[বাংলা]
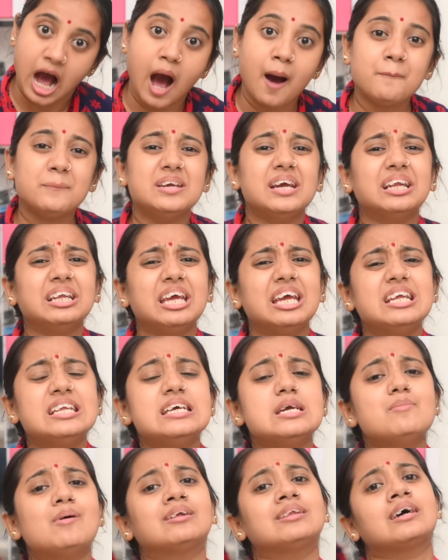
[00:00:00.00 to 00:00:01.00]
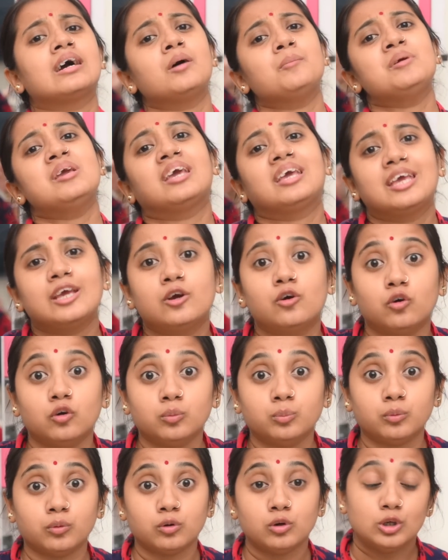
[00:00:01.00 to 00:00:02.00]
আমি আর এই নিয়ে মাথা ঘামিয়ে কি
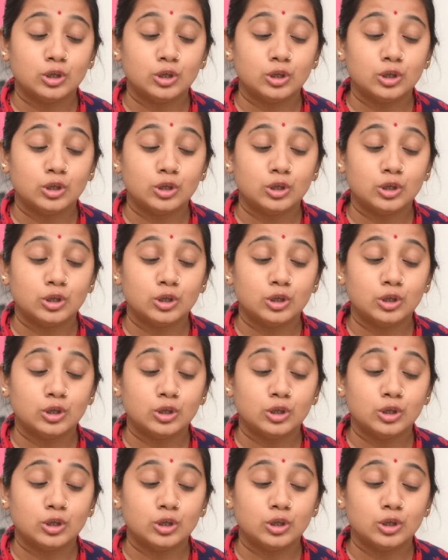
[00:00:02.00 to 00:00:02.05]
করব